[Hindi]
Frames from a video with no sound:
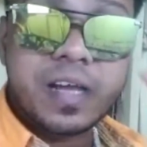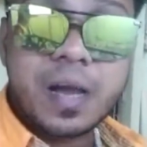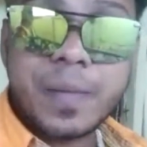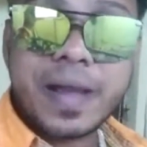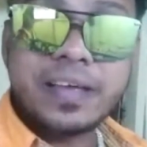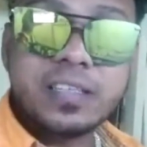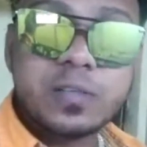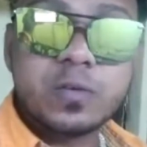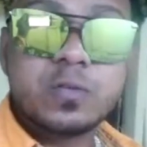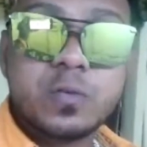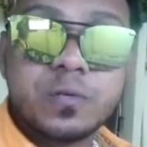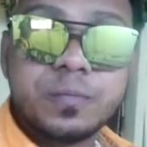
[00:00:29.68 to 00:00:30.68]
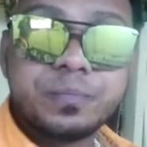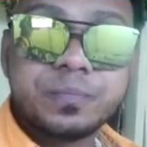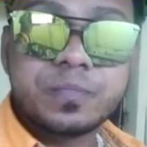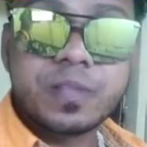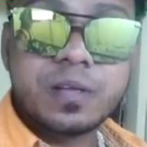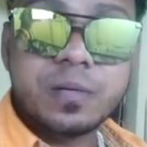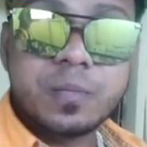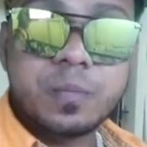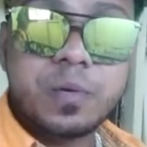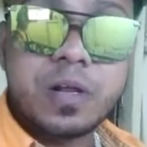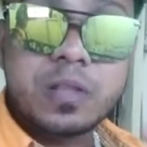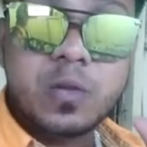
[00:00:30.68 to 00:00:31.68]
कमाई थी दोस्तों
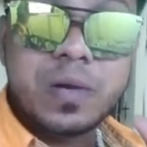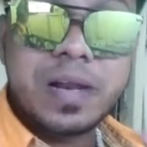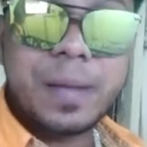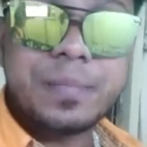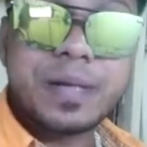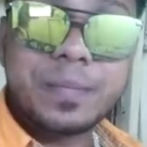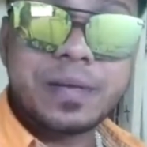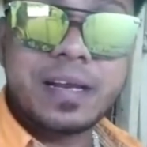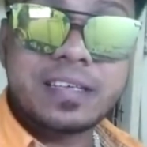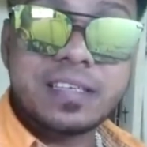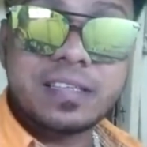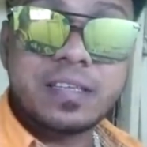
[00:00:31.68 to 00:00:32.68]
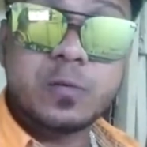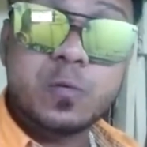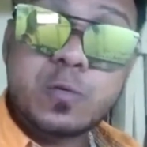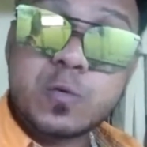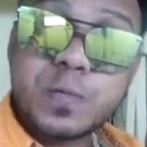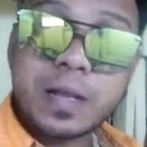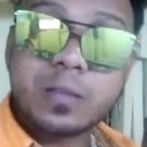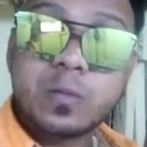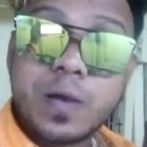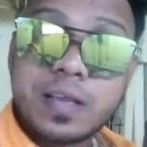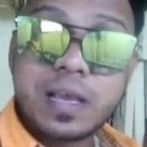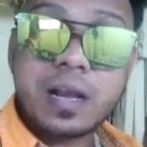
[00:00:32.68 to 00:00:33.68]
बोले तो लाइफ टाइम कलेक्शन थी उस वक्त
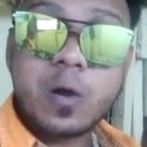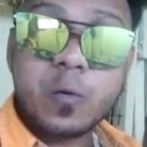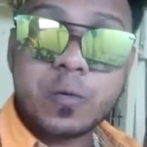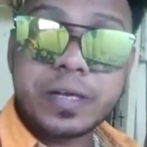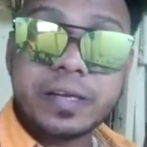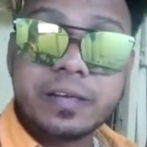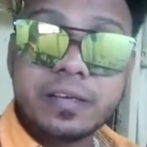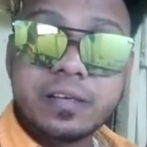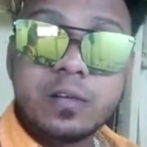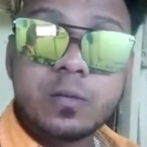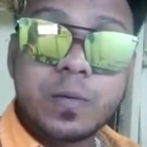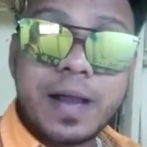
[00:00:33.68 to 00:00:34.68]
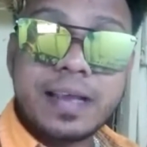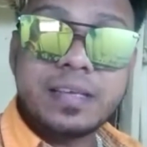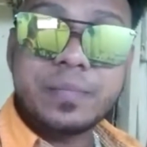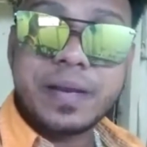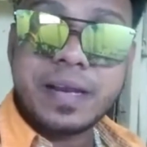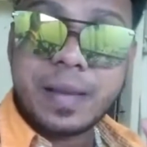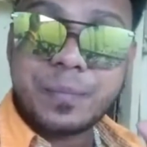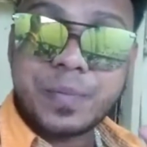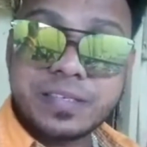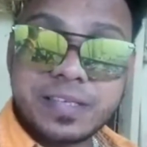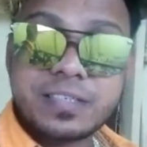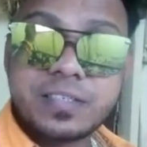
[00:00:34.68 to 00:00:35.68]
2009 की तो गाइज मैंने
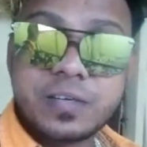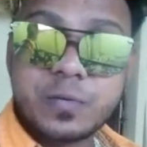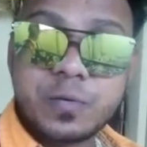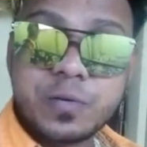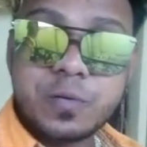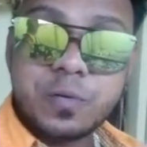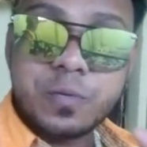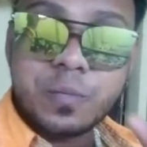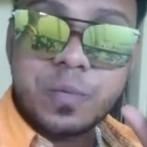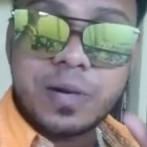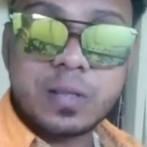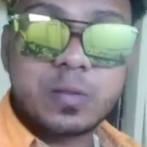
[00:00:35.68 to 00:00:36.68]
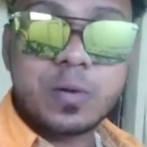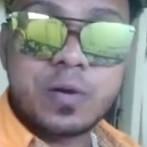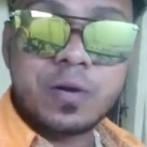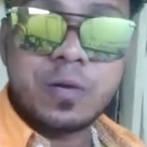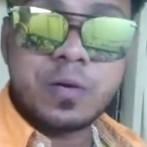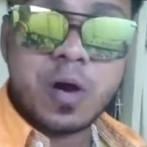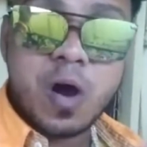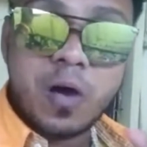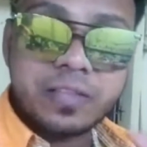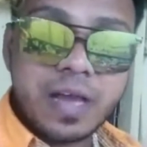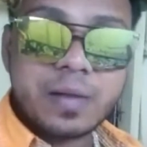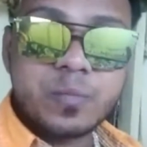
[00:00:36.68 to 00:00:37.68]
अभी जस्ट बोले तो
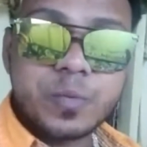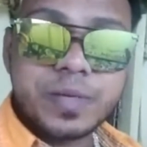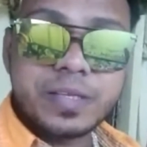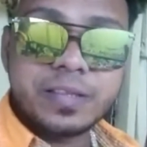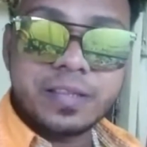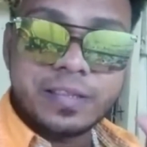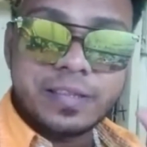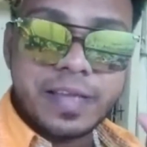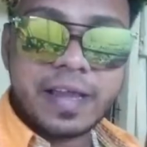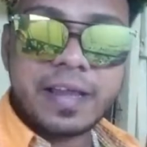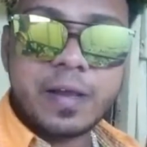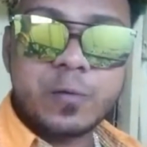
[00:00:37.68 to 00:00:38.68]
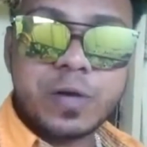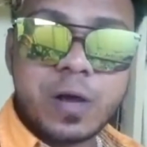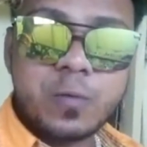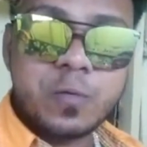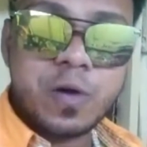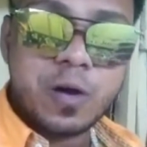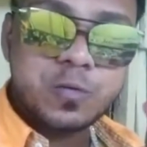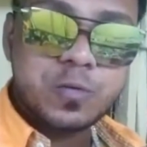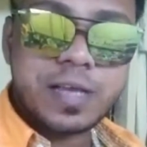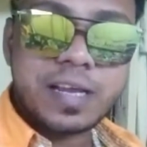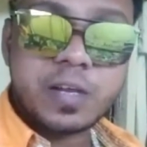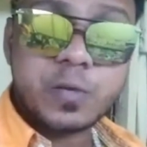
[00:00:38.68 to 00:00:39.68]
अवतार मूवी देख के उठाऊँ और
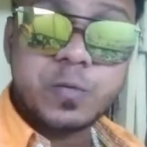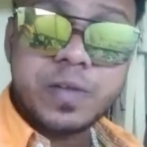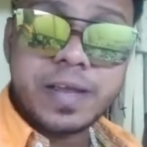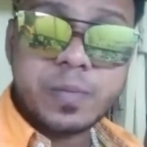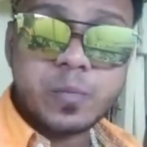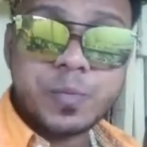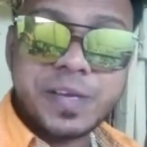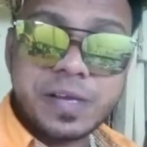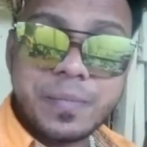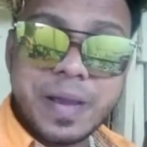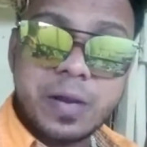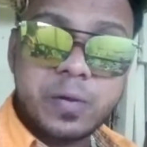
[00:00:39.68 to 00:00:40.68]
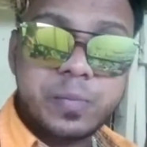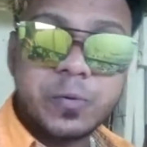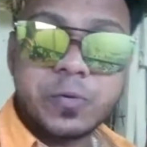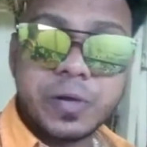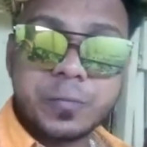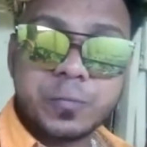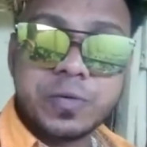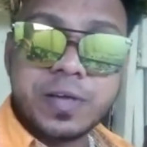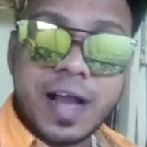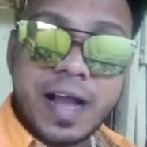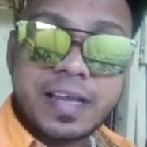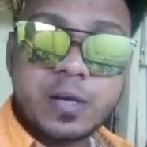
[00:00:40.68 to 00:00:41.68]
सोचा कि क्यों ना ये मूवी का मैं रिव्यू करूँ
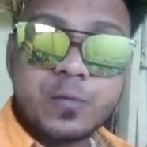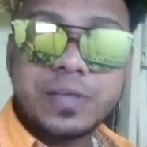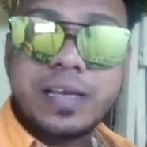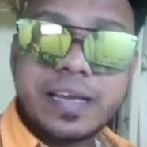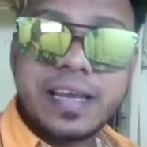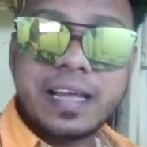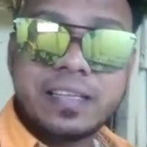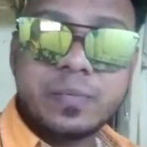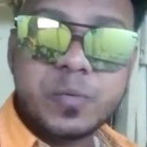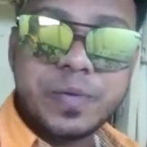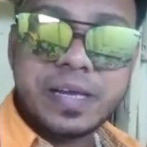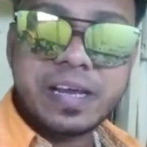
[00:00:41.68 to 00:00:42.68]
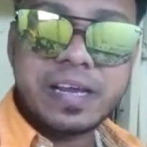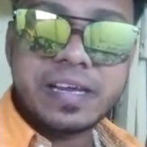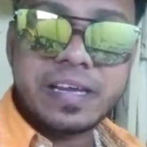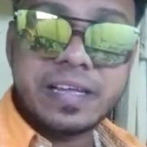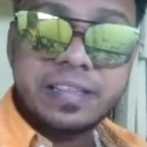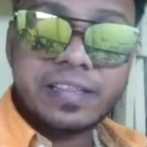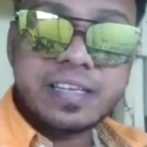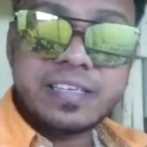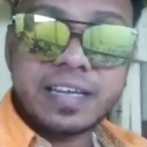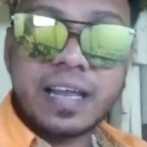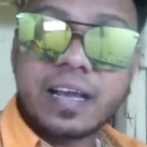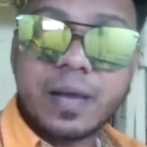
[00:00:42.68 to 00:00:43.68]
आखिर वजह क्या थी मूवी की इतनी
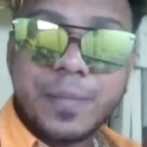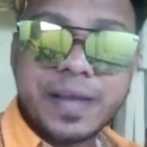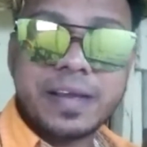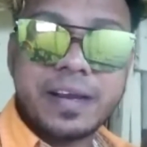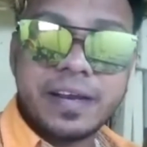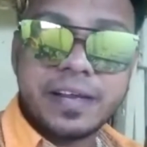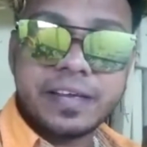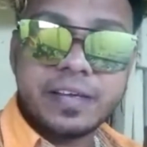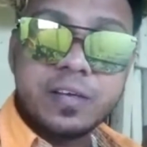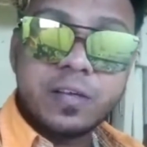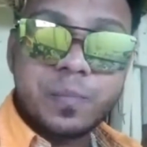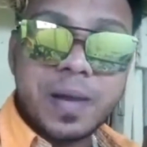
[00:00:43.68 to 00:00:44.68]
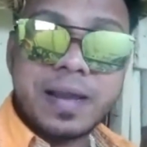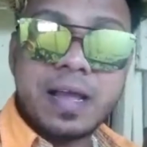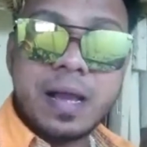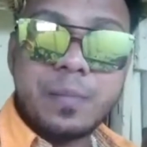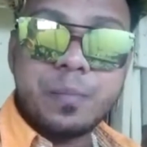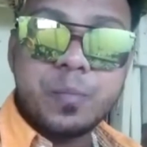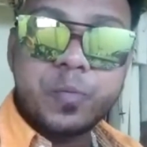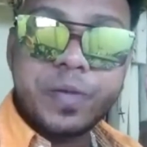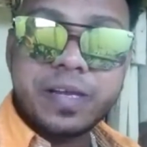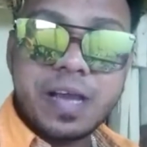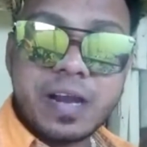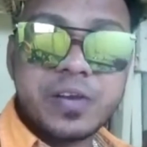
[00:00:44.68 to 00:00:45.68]
ज़्यादा कमाई करने की पहले हम
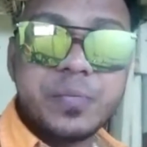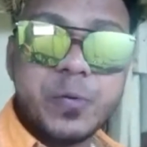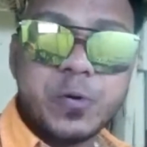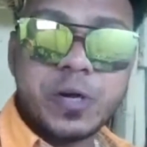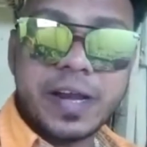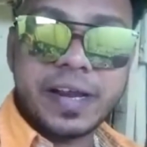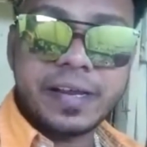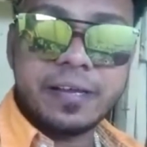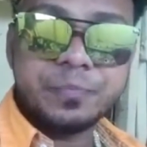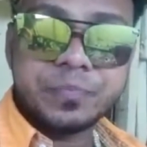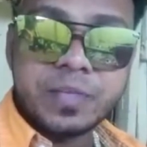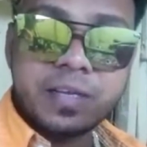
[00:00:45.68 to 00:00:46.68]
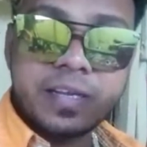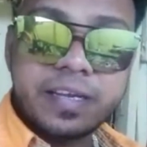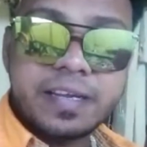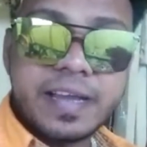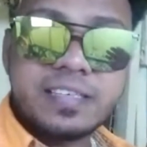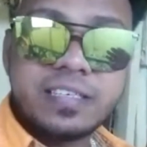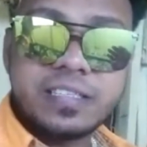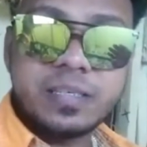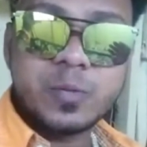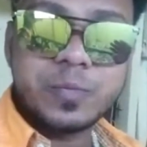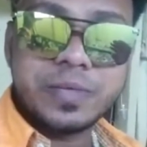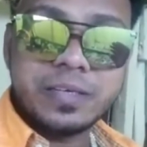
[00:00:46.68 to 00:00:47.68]
मूवी का रिव्यू करेंगे कि कैसी
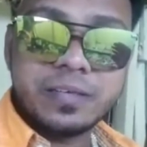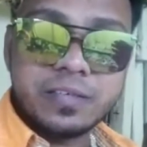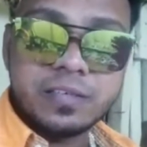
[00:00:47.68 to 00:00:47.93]
थी मूवी